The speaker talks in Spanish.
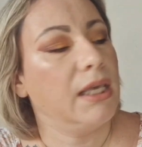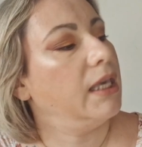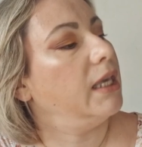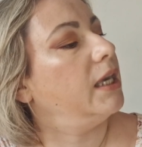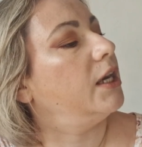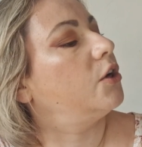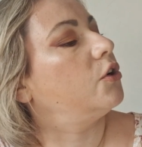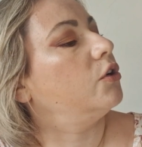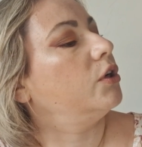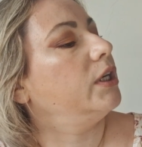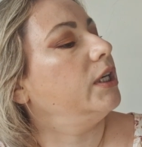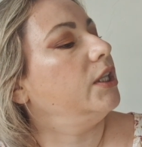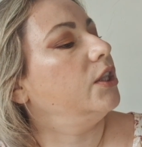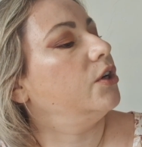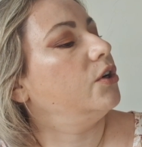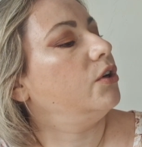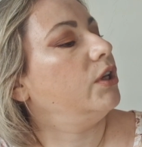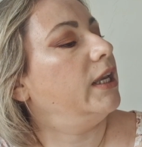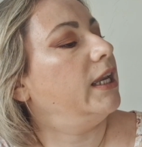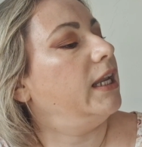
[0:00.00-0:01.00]
He
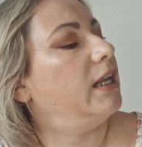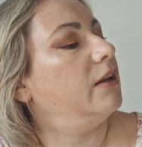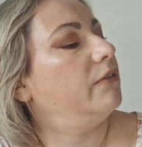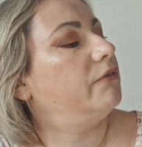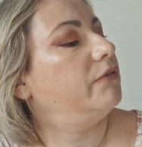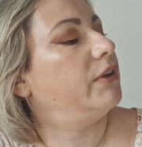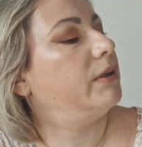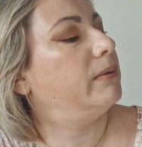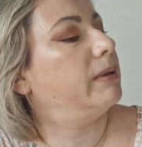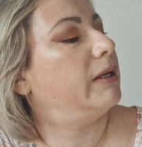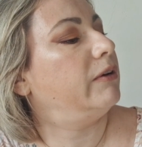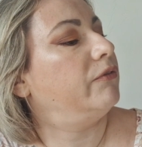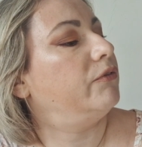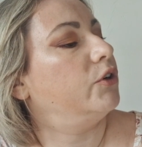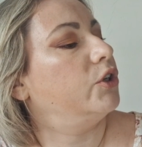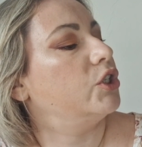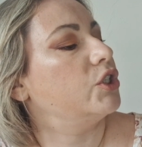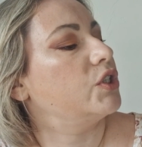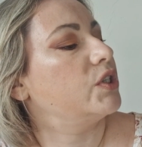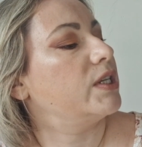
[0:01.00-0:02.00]
cogido el Fibre
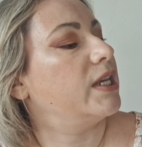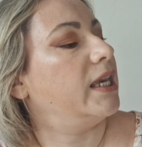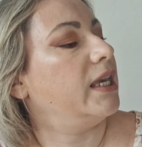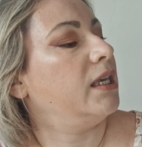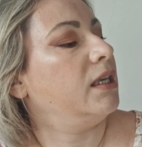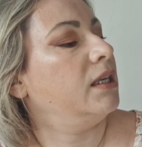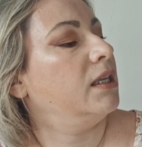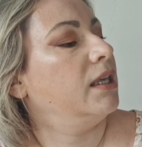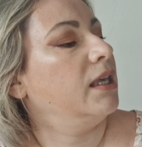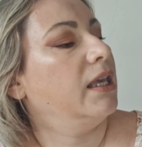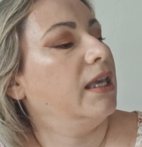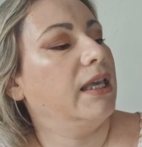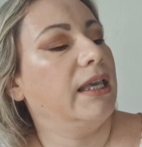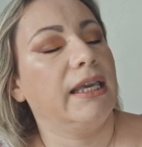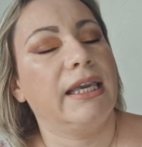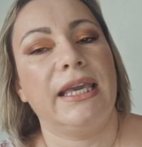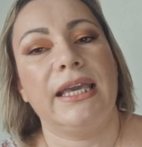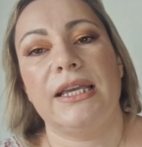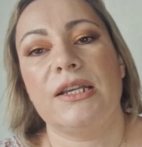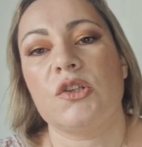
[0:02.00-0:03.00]
Force,
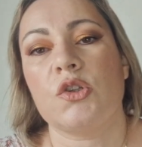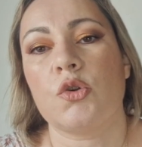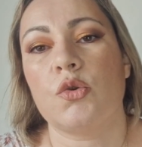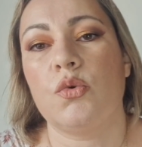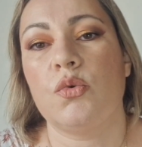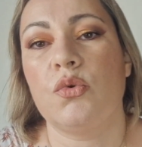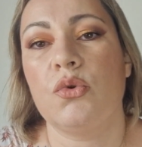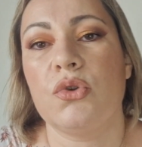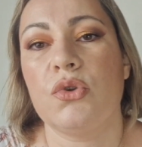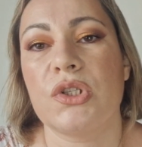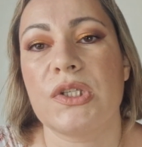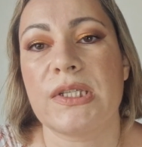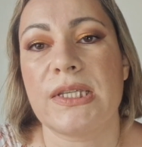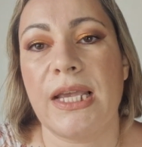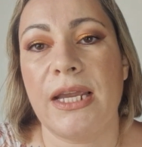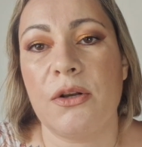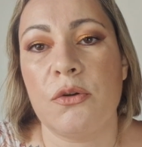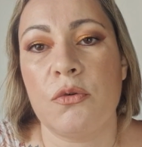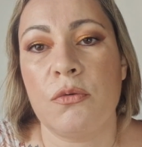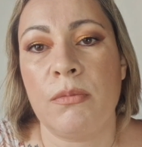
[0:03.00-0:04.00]
que es un
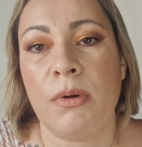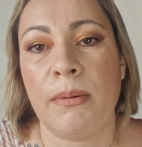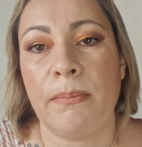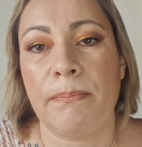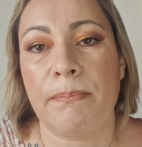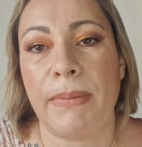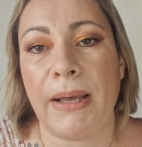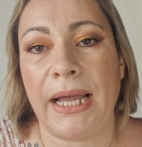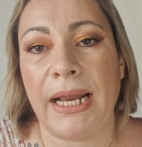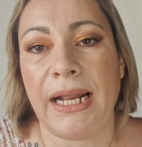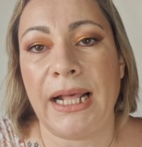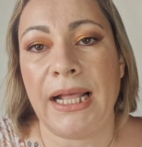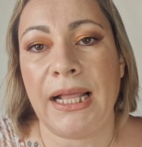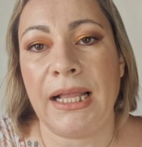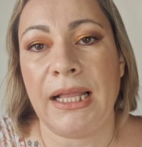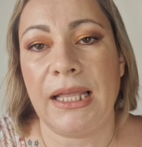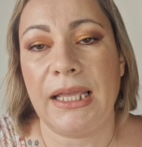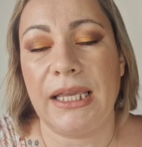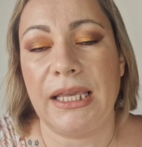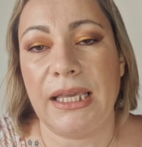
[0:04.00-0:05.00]
serum
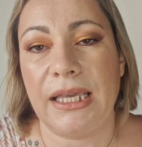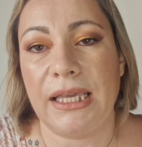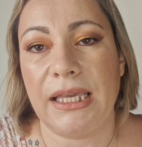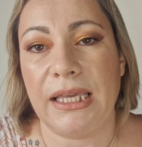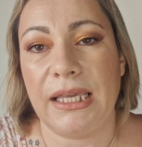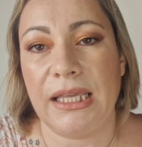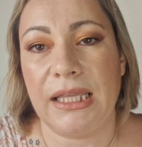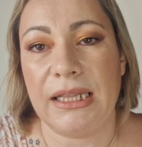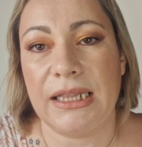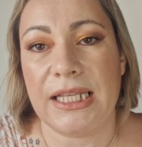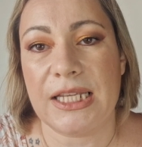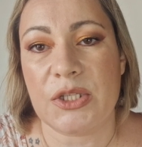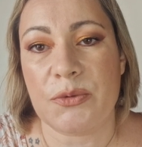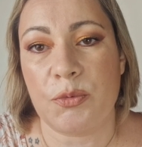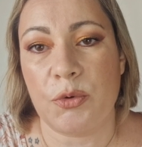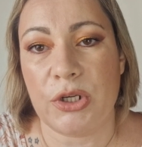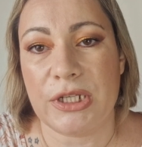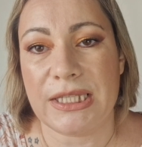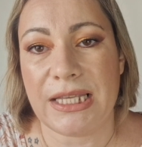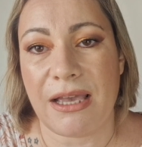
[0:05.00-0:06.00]
para eh,
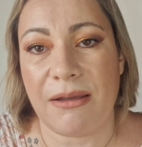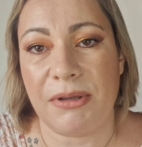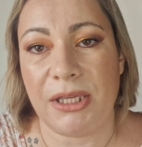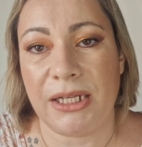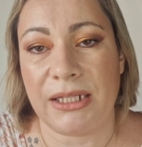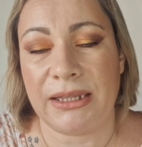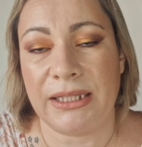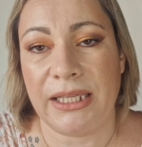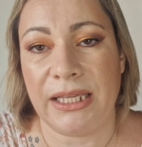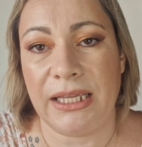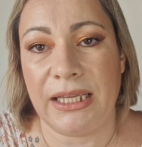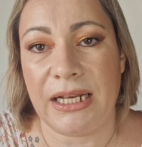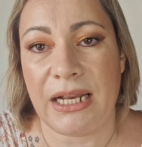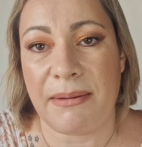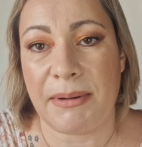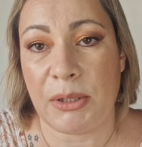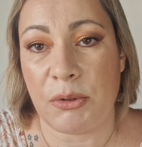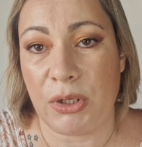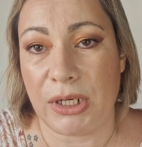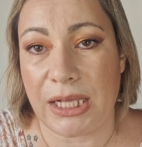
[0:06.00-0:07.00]
después de haberte
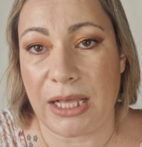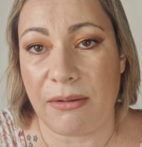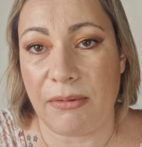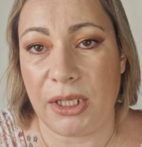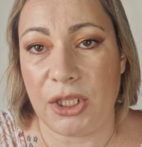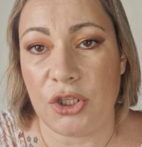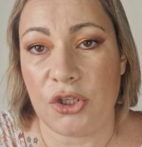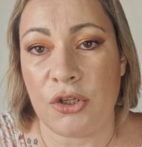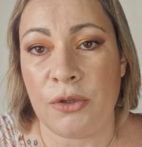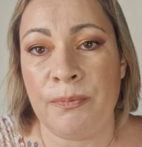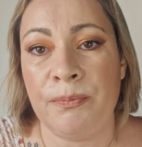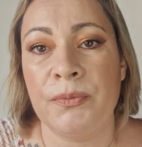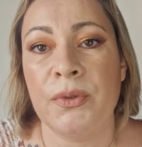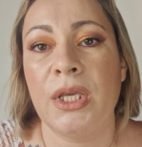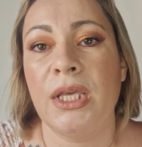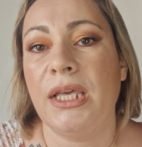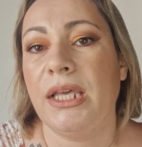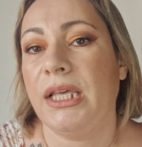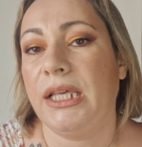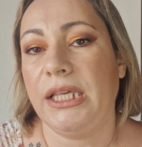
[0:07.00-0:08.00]
lavado el cabello.
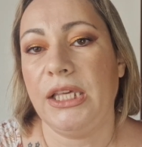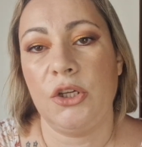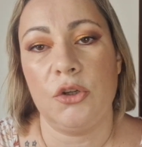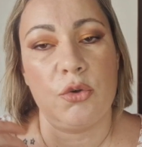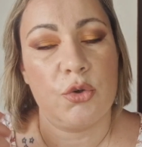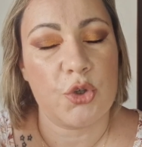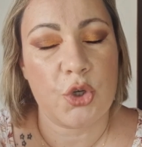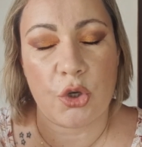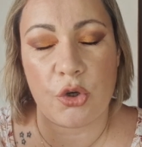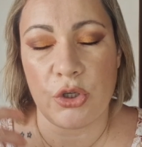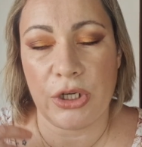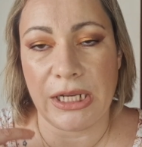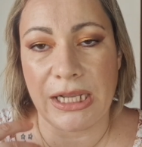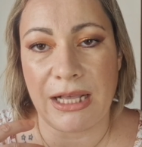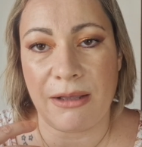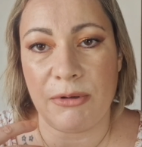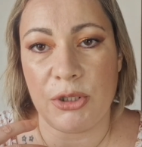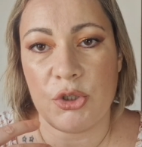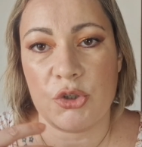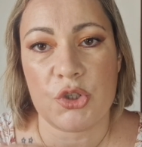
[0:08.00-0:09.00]
Incluso con el
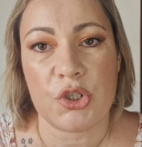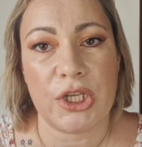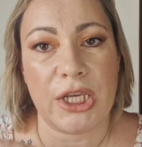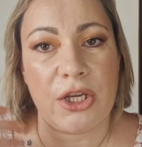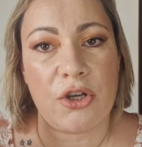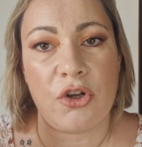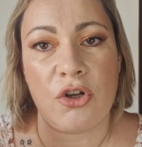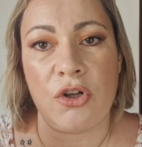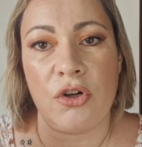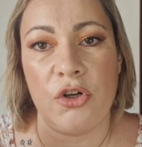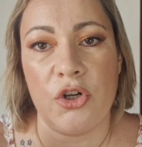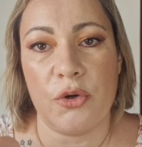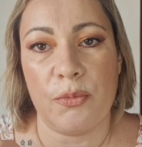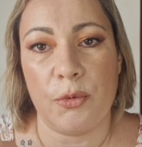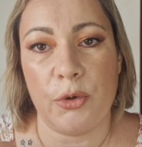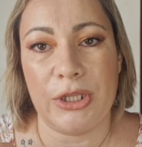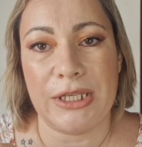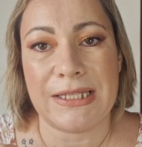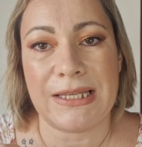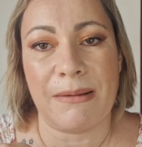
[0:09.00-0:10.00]
cabello seco lo
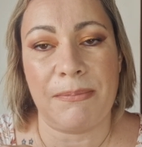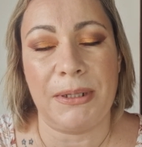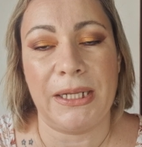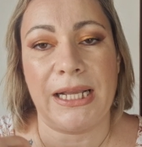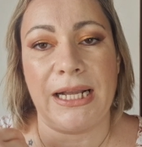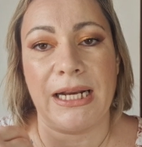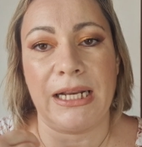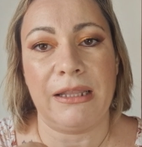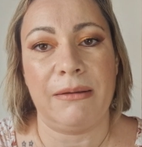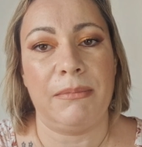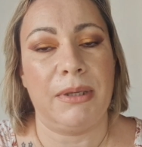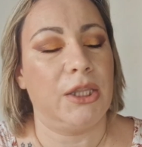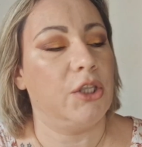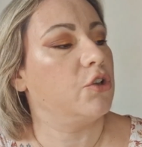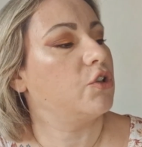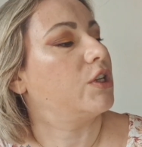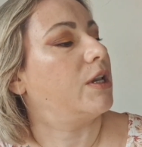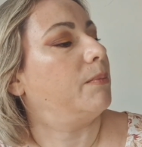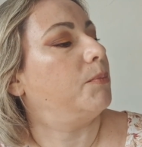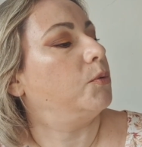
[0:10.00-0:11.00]
puedes aplicar de
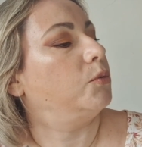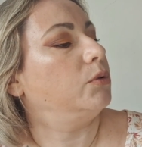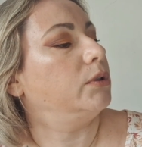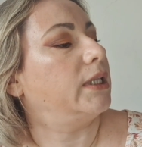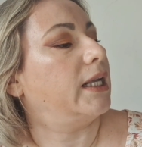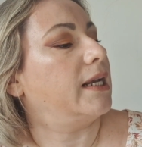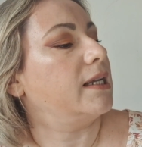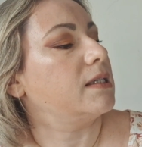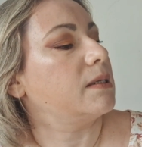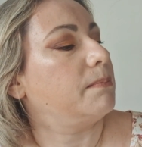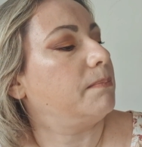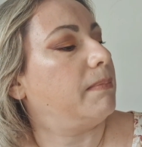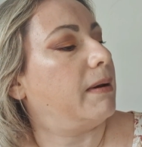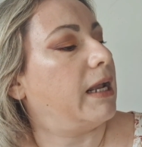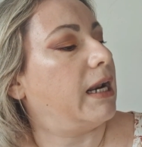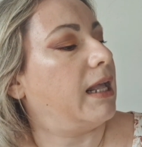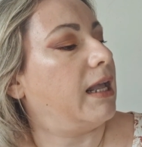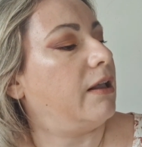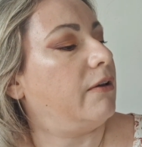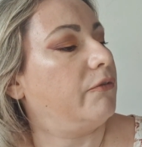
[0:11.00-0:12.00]
medios a puntas
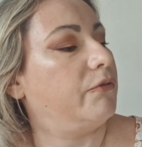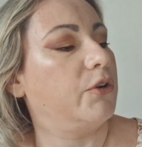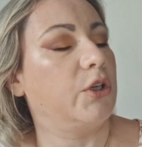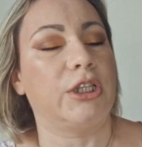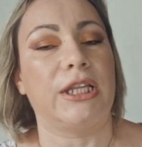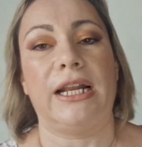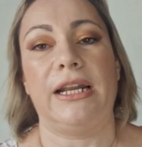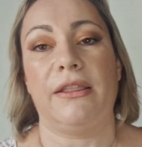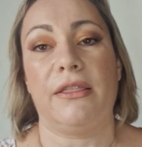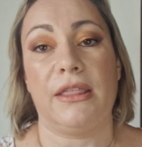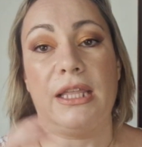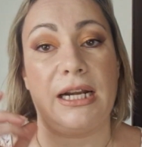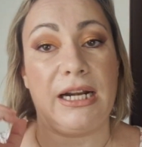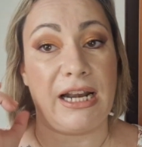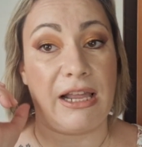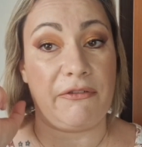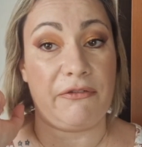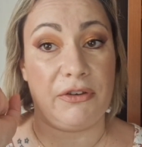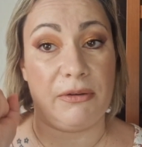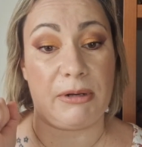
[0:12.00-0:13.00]
para fortalecer
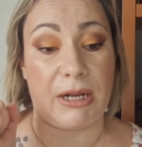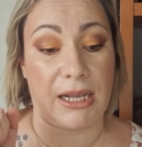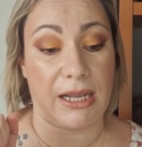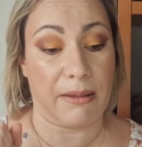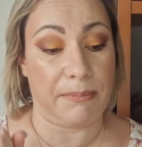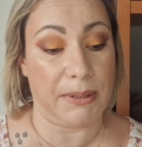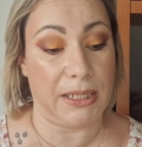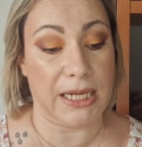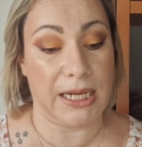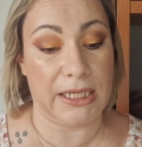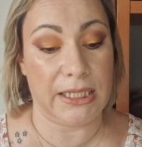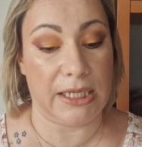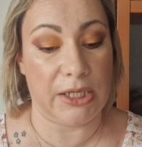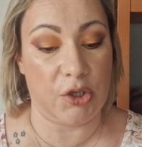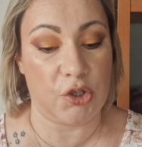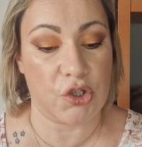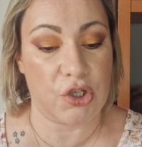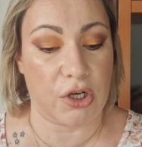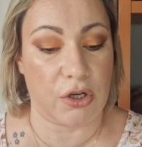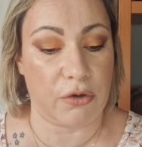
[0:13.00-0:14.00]
la fibra capilar y que
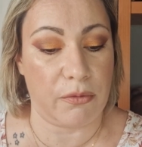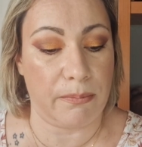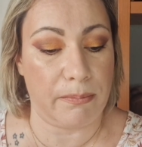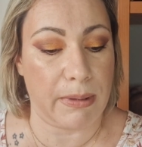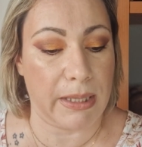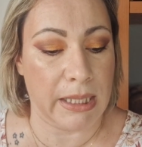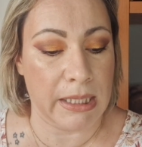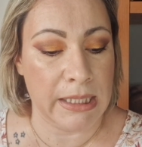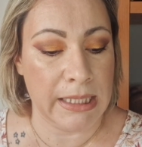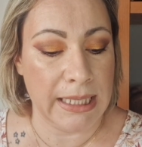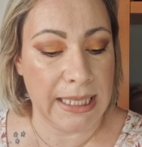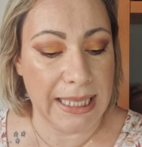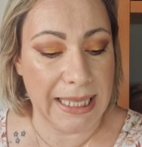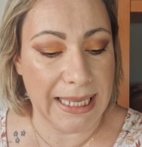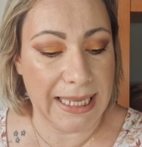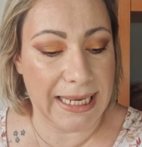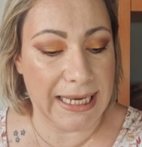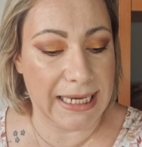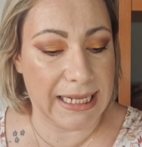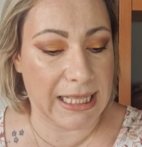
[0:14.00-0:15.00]
no se rompa
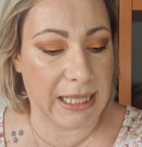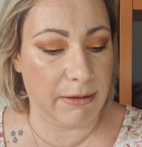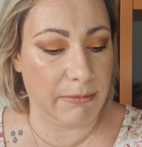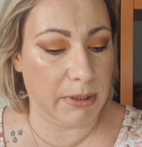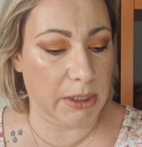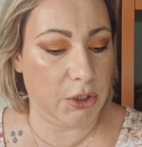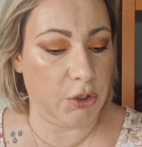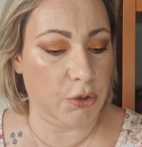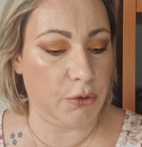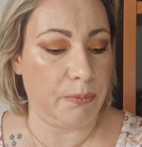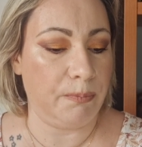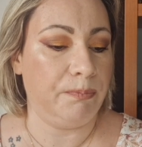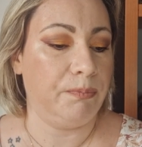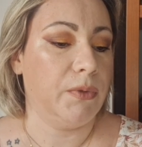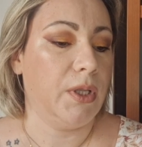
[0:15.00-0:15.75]
el cabello.